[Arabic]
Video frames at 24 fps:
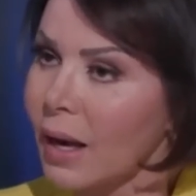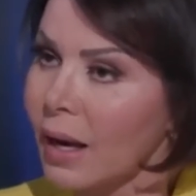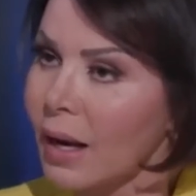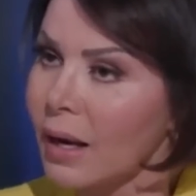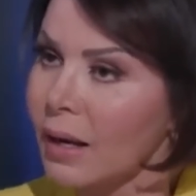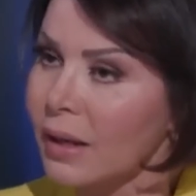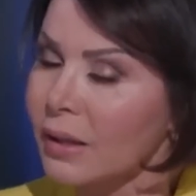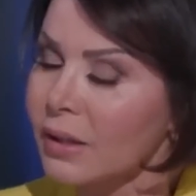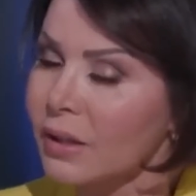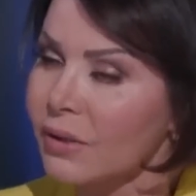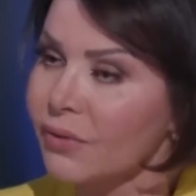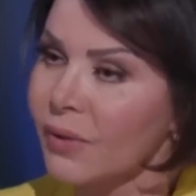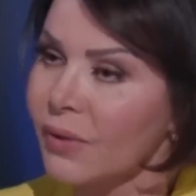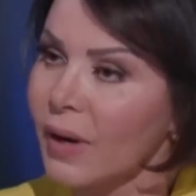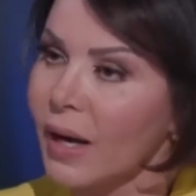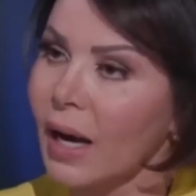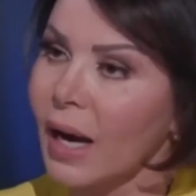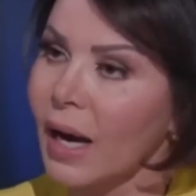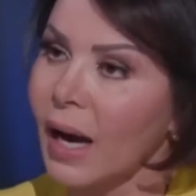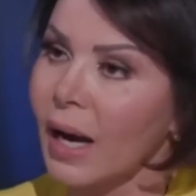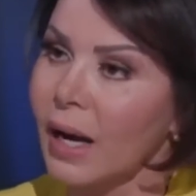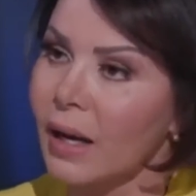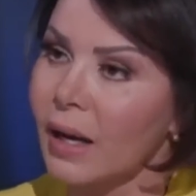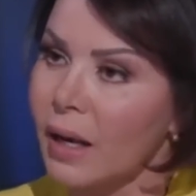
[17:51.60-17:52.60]

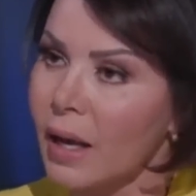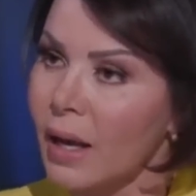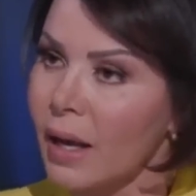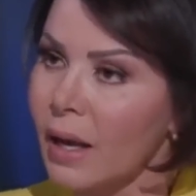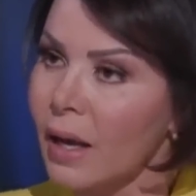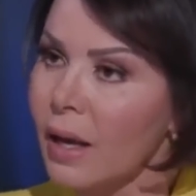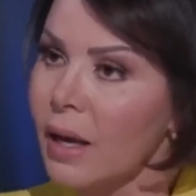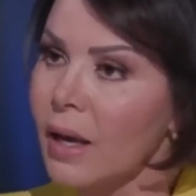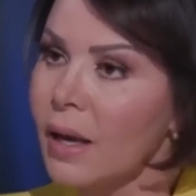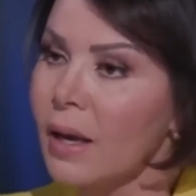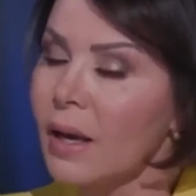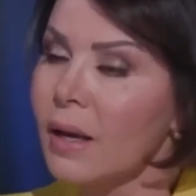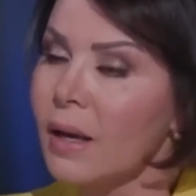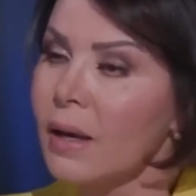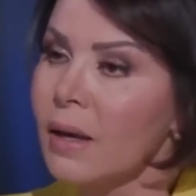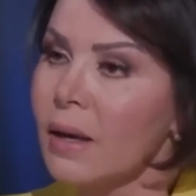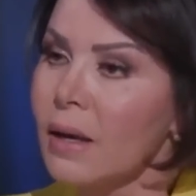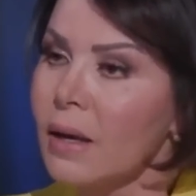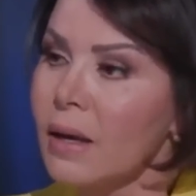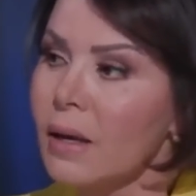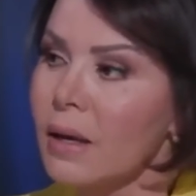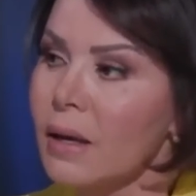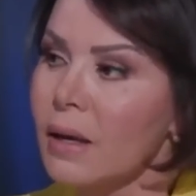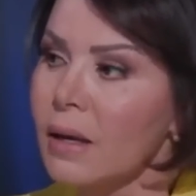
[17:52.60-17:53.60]
الاتفاق على
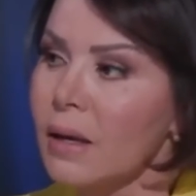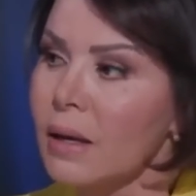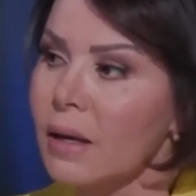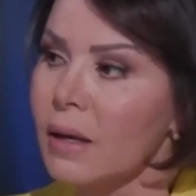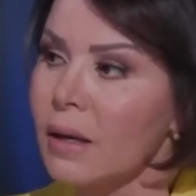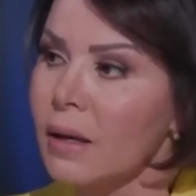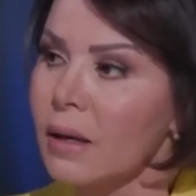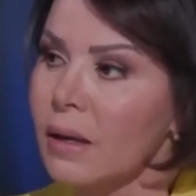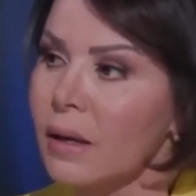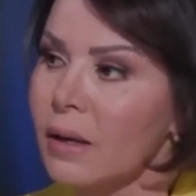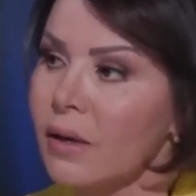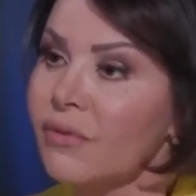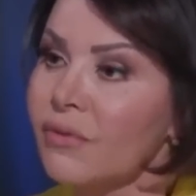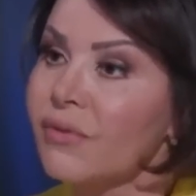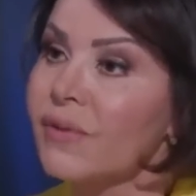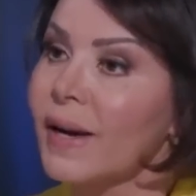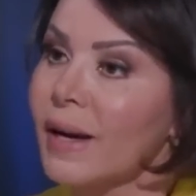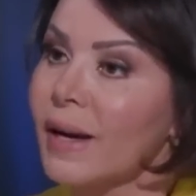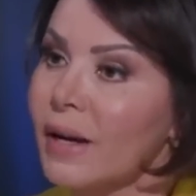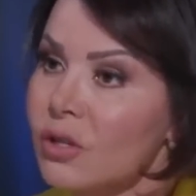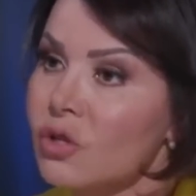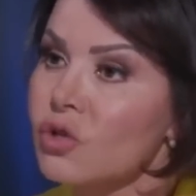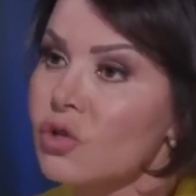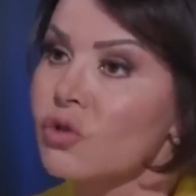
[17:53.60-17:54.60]
آه،
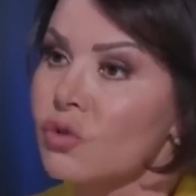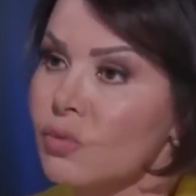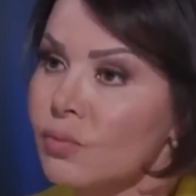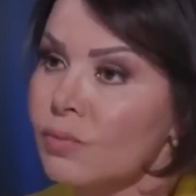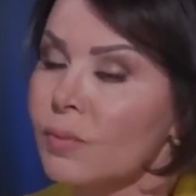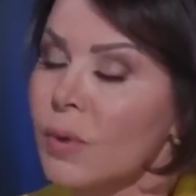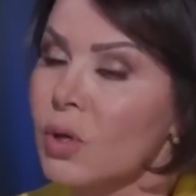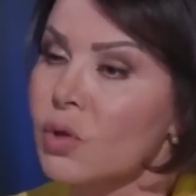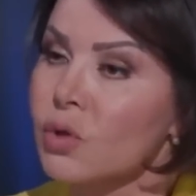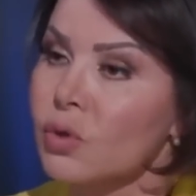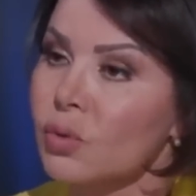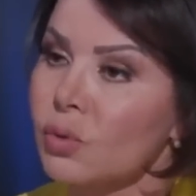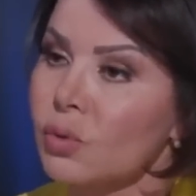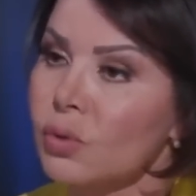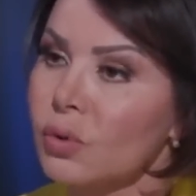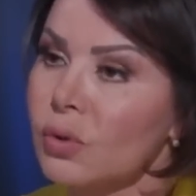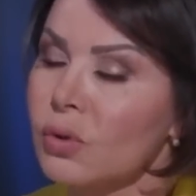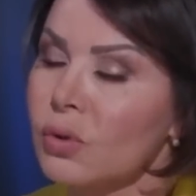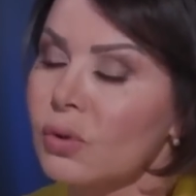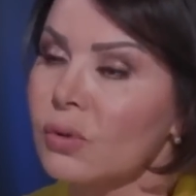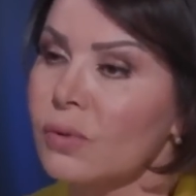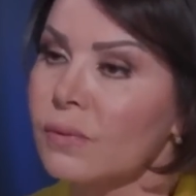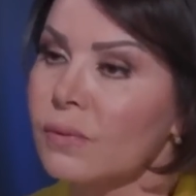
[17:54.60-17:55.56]
إفراج مشروط؟